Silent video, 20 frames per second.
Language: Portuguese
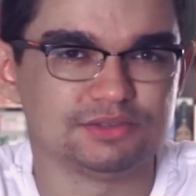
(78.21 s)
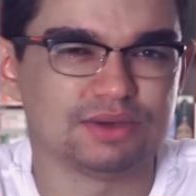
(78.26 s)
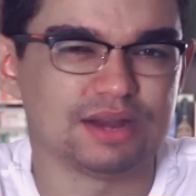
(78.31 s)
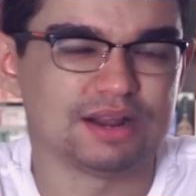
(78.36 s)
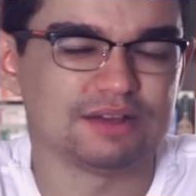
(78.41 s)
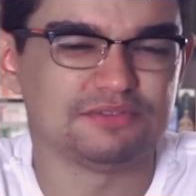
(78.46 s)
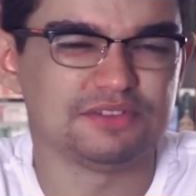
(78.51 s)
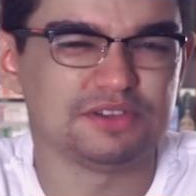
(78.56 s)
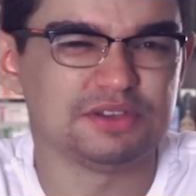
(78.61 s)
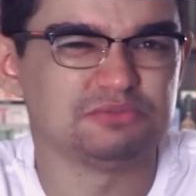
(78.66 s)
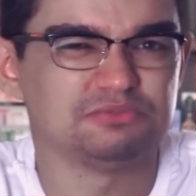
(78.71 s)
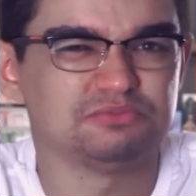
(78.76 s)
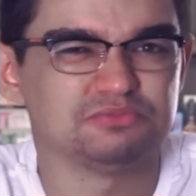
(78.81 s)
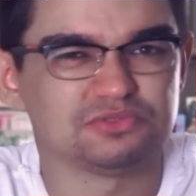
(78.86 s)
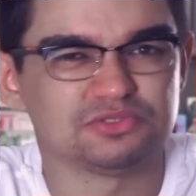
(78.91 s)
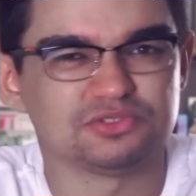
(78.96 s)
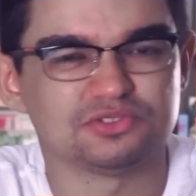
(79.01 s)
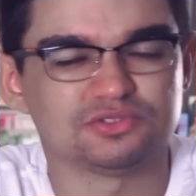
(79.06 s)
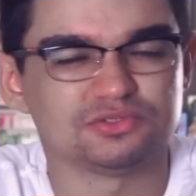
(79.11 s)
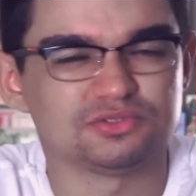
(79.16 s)
eu gravei
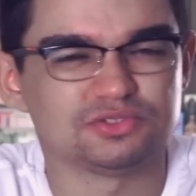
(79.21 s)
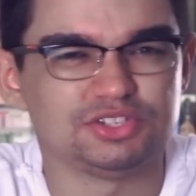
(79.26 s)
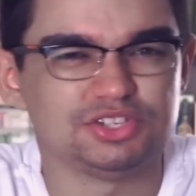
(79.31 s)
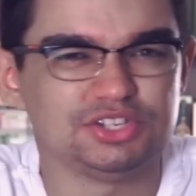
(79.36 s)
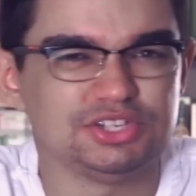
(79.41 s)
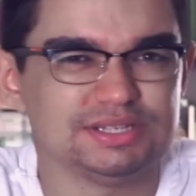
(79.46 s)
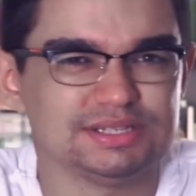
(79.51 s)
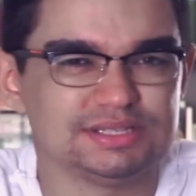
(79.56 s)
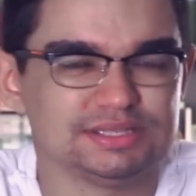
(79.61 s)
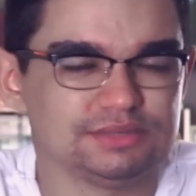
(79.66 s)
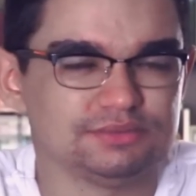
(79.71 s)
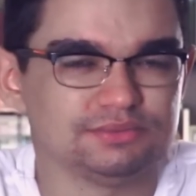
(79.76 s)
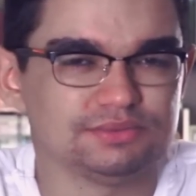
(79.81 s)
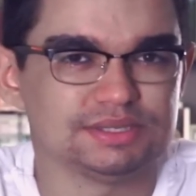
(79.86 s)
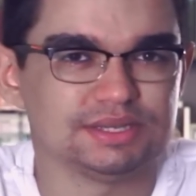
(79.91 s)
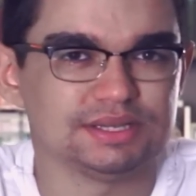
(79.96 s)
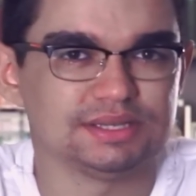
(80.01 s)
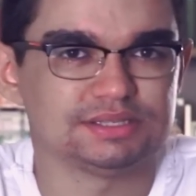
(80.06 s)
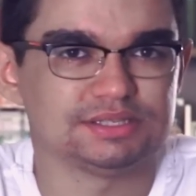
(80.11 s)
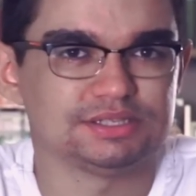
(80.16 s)
uns
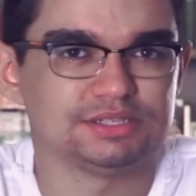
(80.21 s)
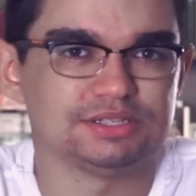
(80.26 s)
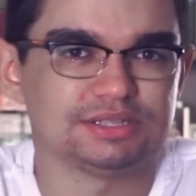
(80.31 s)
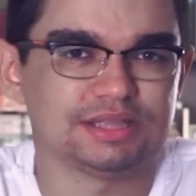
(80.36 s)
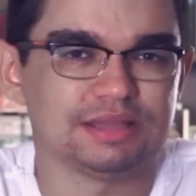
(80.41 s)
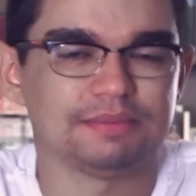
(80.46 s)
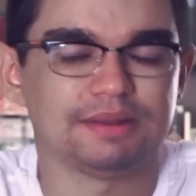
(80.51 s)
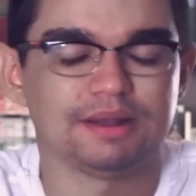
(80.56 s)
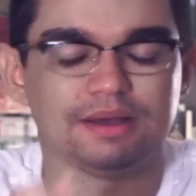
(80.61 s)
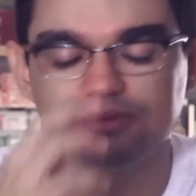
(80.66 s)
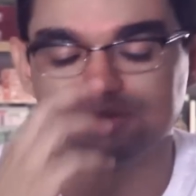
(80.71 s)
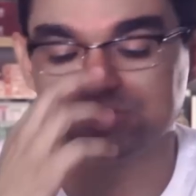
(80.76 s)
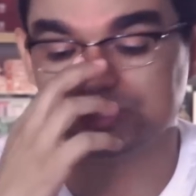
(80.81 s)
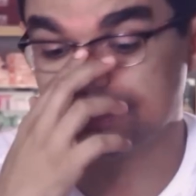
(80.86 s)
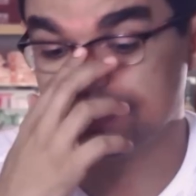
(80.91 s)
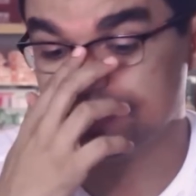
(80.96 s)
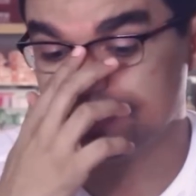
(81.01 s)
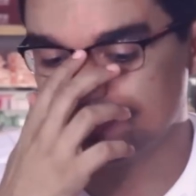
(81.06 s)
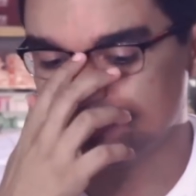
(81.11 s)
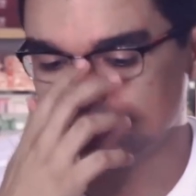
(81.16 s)
diazinhos antes de terminar o
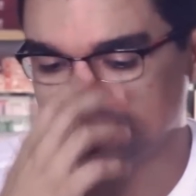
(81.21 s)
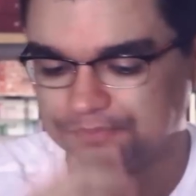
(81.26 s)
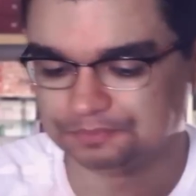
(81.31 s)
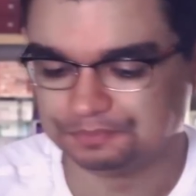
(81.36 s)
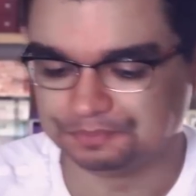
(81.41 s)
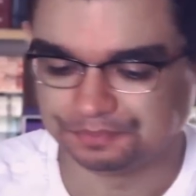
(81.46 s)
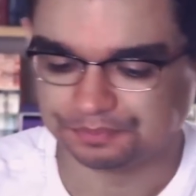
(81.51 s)
janeiro,